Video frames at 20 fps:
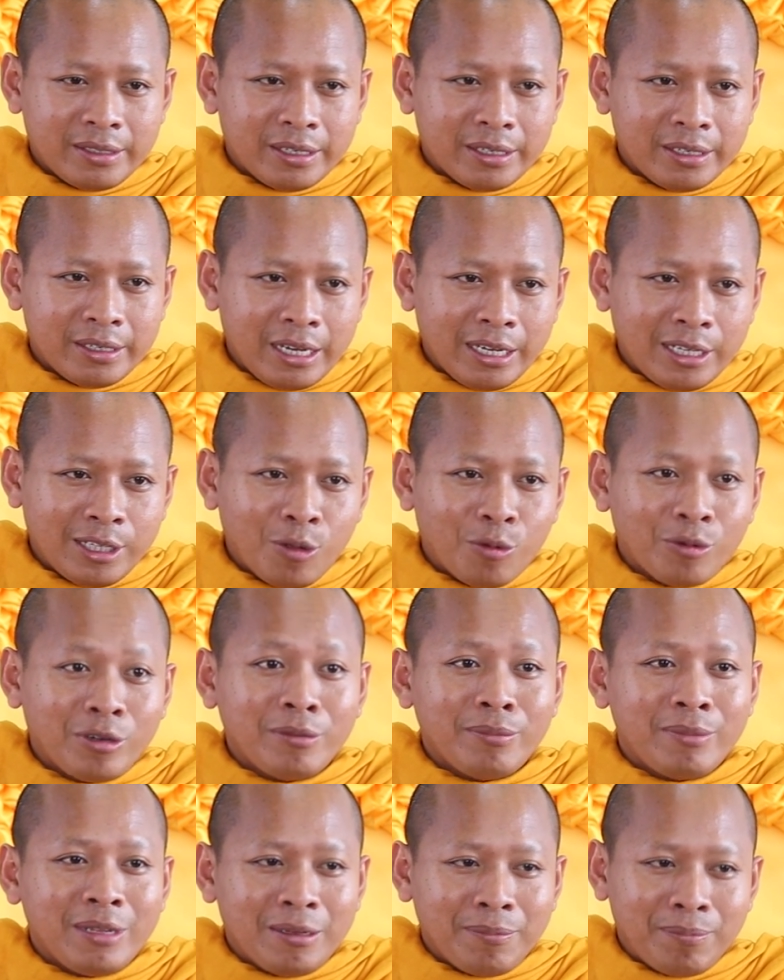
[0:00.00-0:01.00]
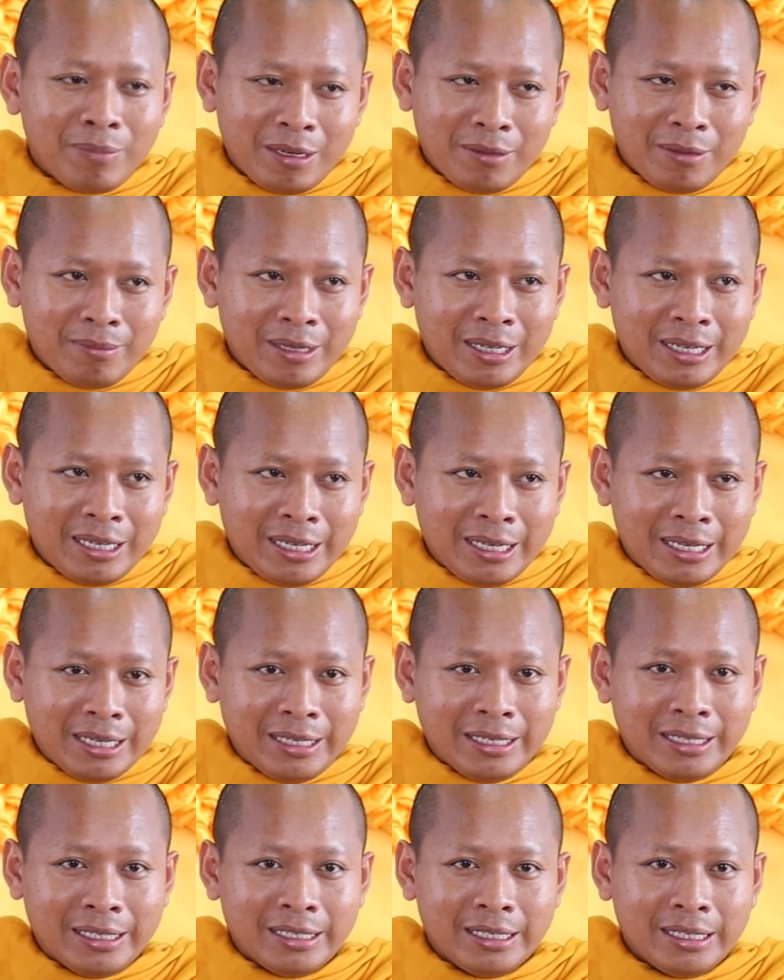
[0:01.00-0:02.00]
đây tục nó miền bệt
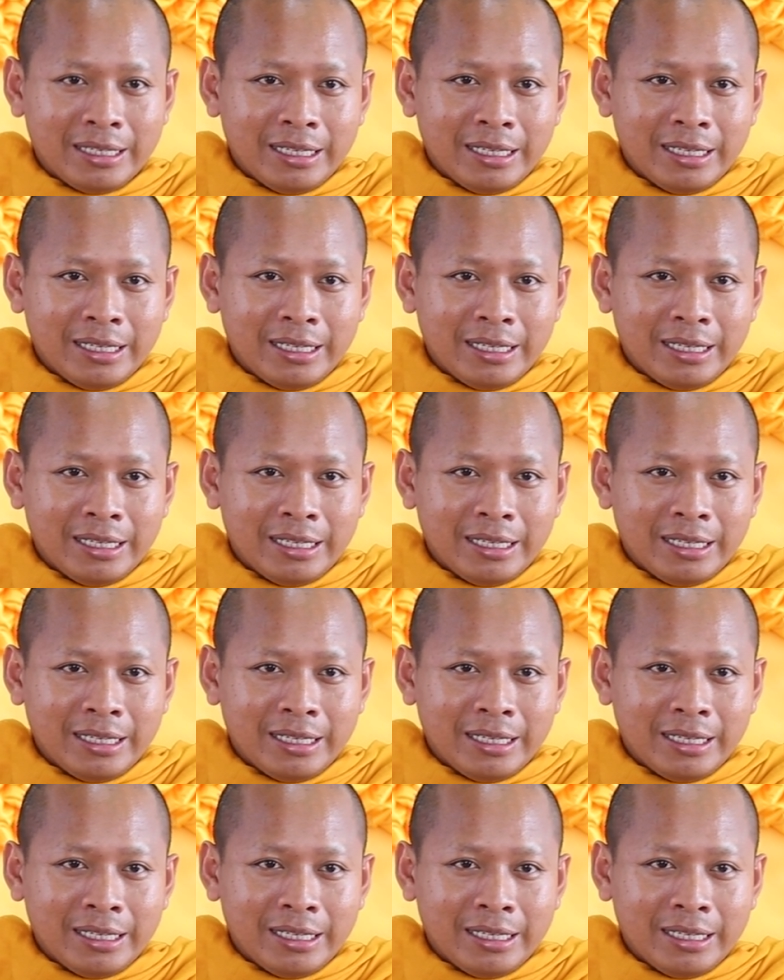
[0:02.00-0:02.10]
mền,